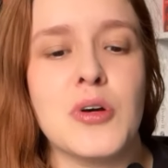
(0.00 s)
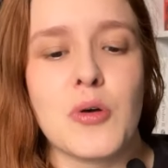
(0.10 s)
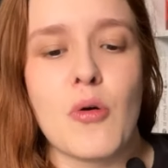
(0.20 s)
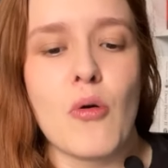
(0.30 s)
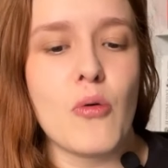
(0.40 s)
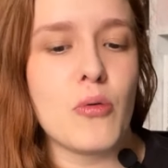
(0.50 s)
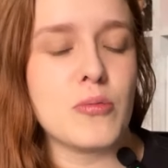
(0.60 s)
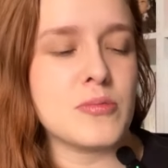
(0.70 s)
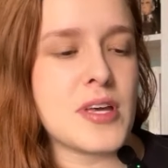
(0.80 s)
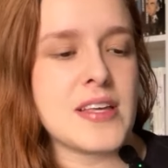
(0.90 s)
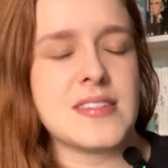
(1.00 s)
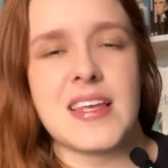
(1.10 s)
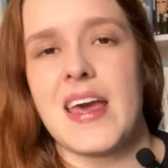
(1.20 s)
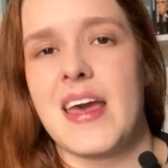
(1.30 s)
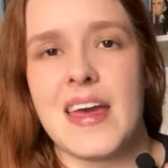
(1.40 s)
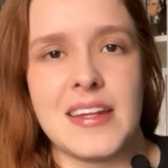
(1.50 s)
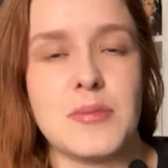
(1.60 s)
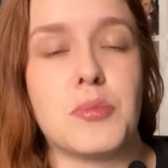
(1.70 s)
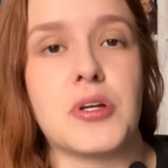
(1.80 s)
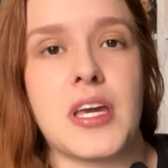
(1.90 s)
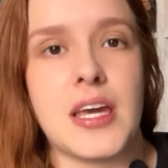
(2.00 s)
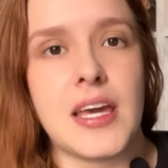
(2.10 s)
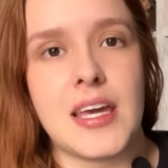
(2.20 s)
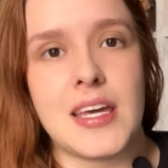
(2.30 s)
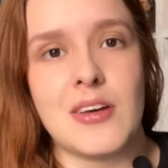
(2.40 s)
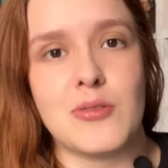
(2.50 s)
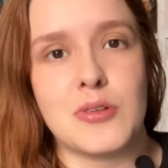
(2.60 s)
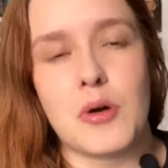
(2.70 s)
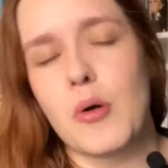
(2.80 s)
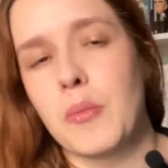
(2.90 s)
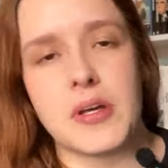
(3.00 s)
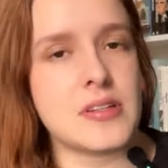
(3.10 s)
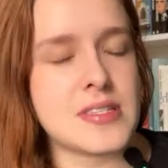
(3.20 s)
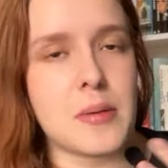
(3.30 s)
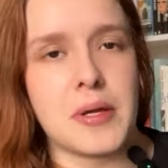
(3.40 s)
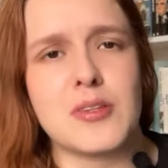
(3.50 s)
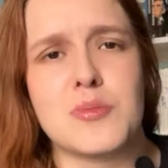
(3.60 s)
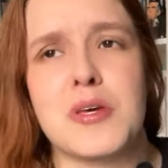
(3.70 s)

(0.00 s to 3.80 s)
com é série, porque eu não acompanho lançamentos,